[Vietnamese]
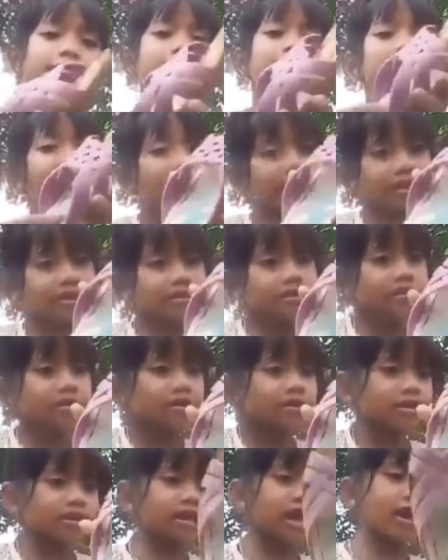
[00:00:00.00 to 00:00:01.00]
Người ta
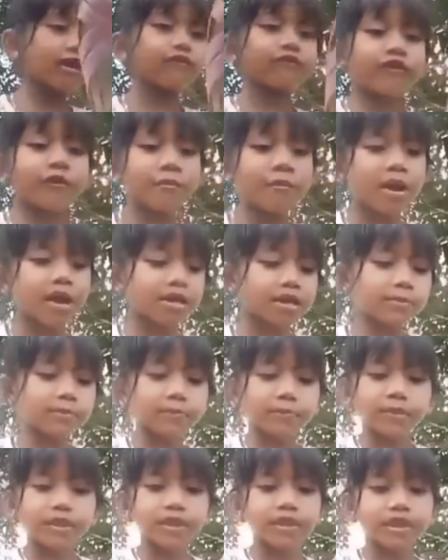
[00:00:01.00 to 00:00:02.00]
tặng, người ta
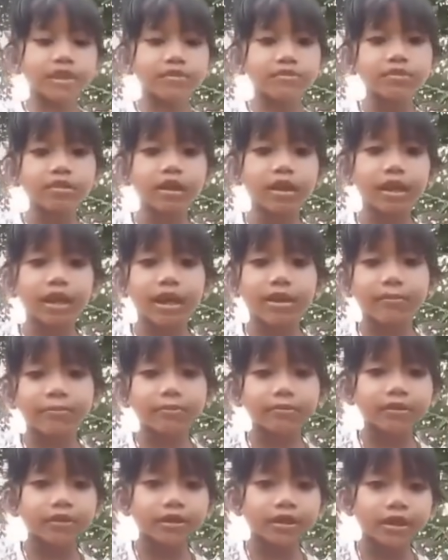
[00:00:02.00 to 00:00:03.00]
phải mang dép này này,
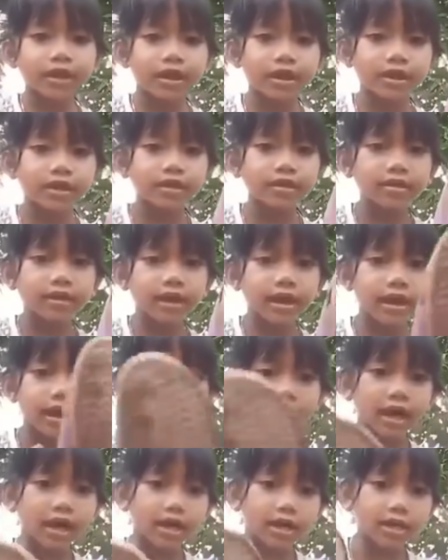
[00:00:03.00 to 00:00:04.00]
rất là đẹp, rất là